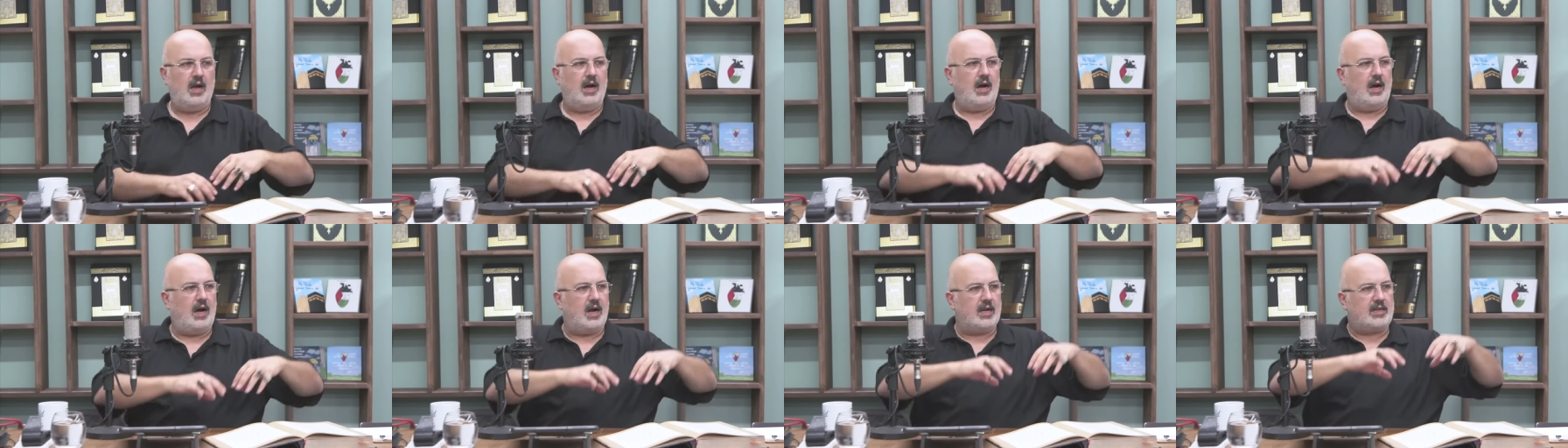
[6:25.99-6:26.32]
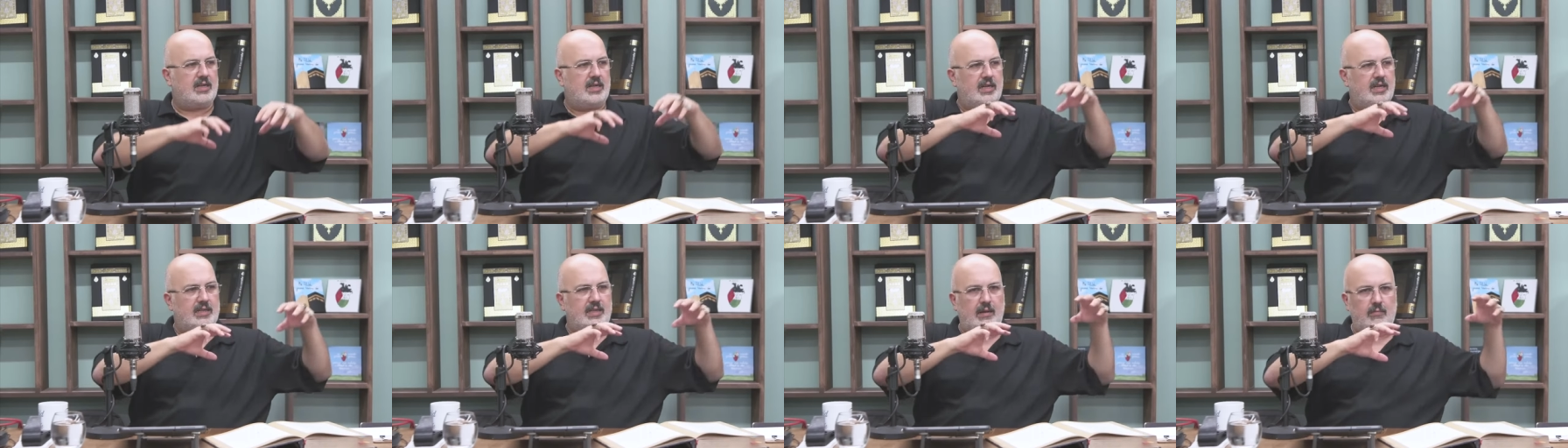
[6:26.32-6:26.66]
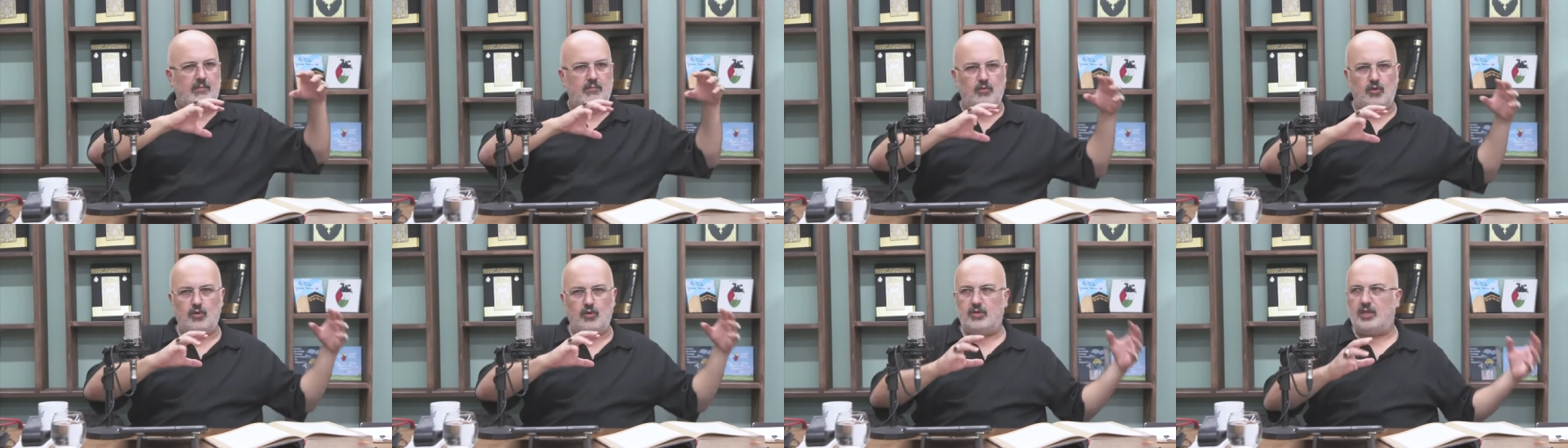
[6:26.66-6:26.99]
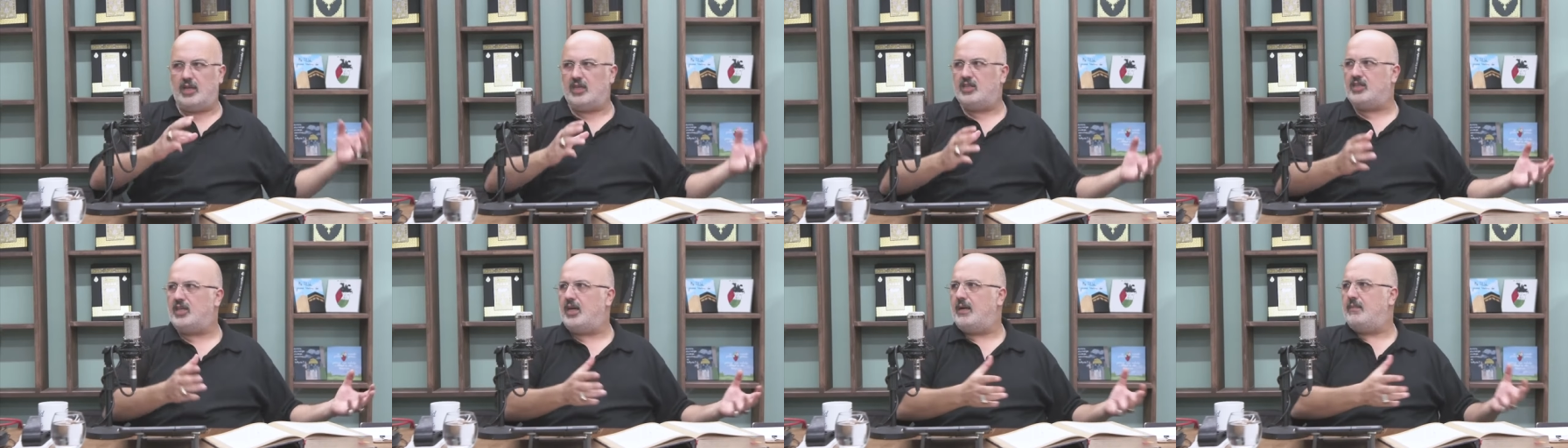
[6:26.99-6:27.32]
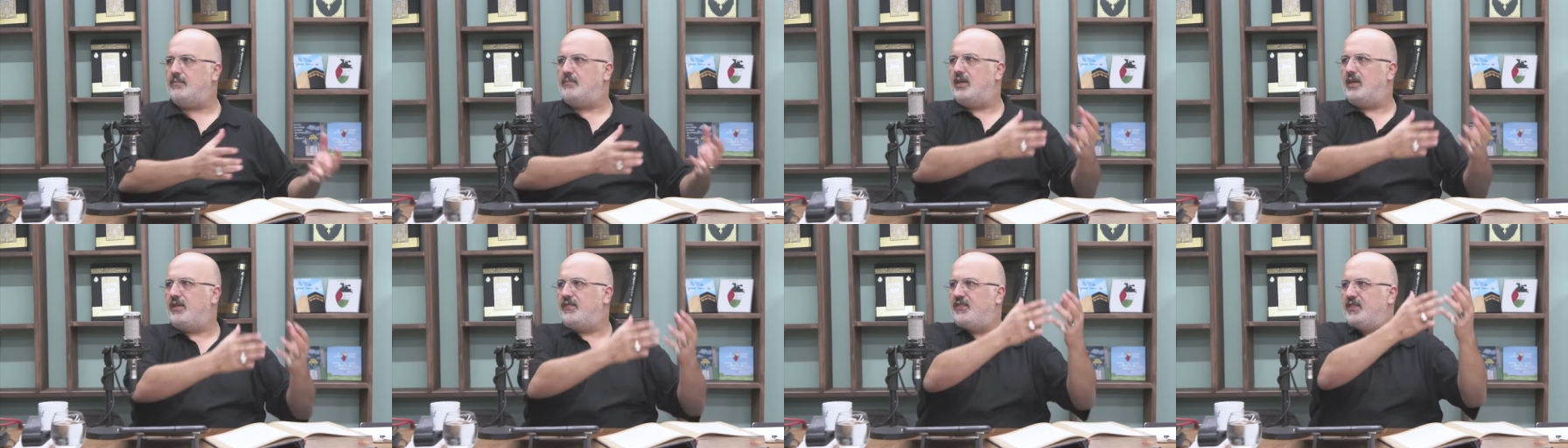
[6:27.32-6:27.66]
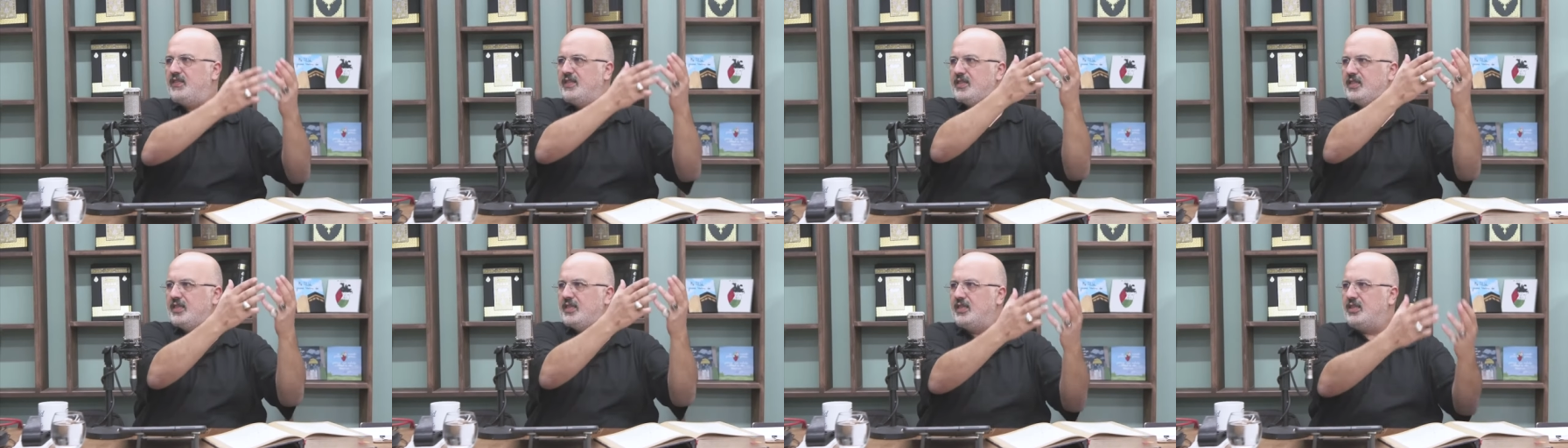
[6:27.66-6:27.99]
Hakikaten muhteşem bir
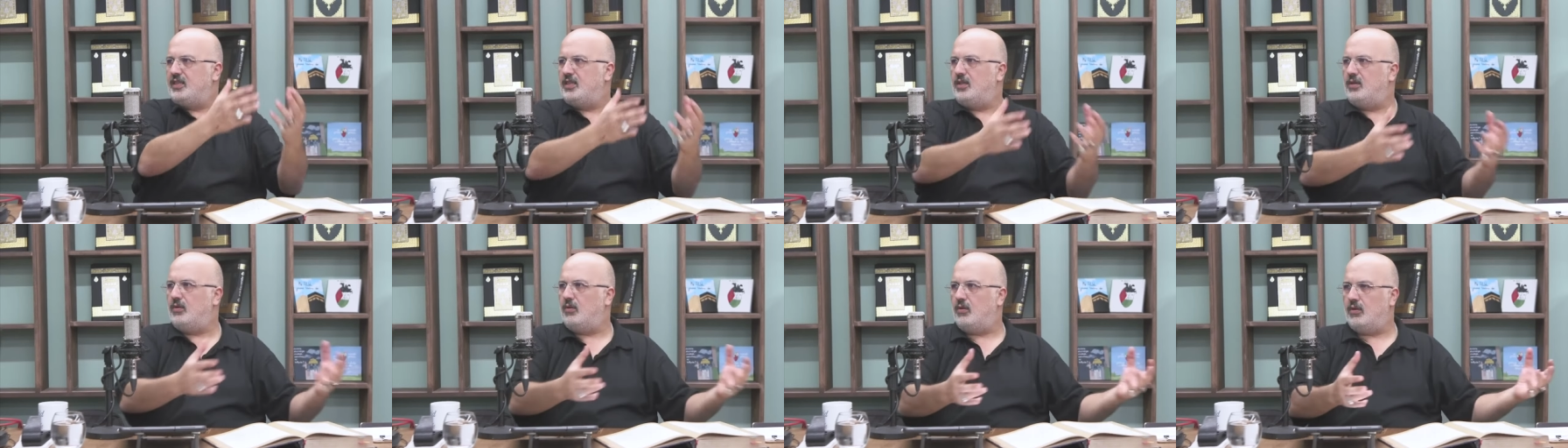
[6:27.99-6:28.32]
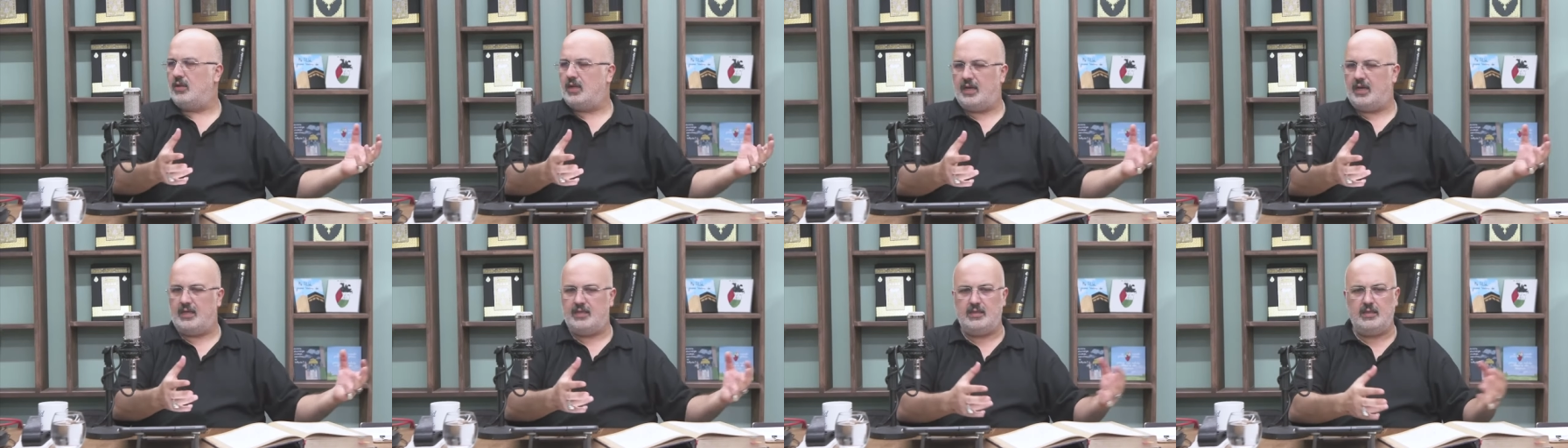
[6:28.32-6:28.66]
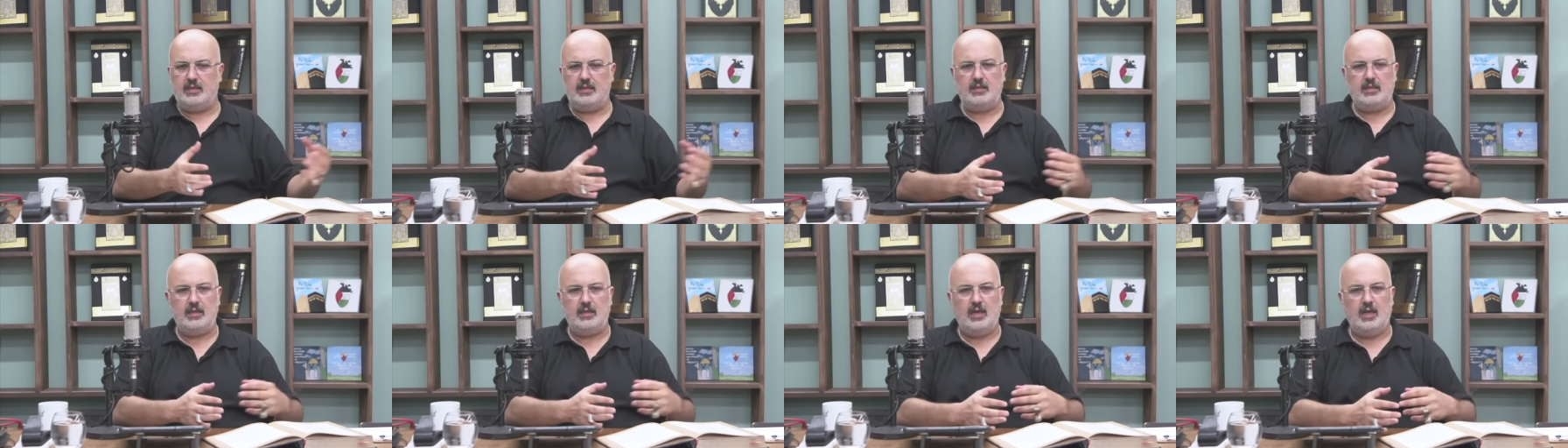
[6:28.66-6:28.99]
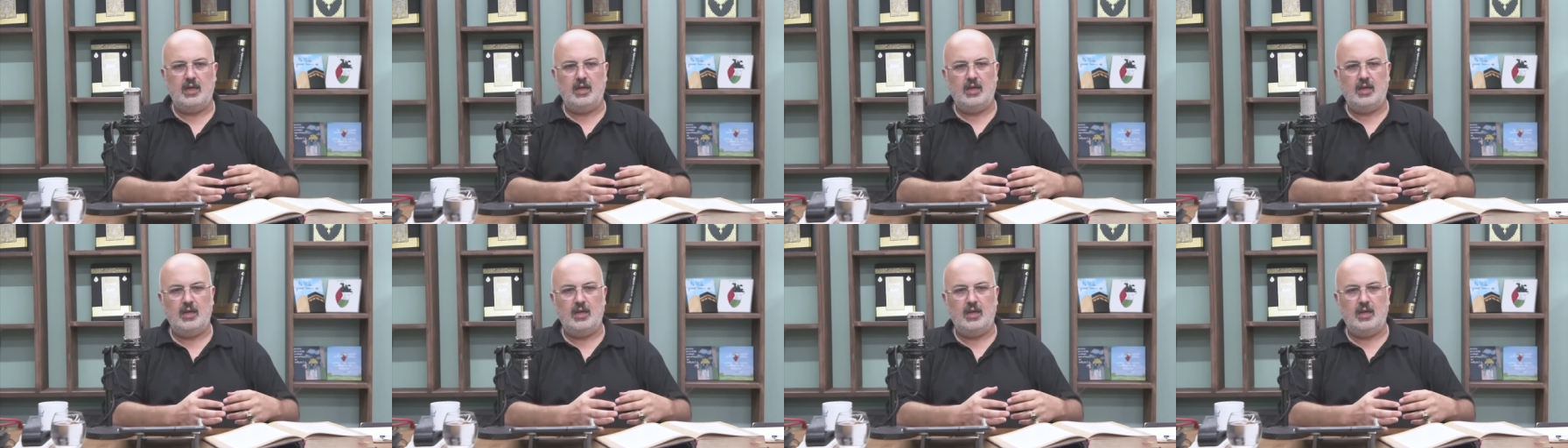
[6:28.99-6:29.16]
fiziki olaydır.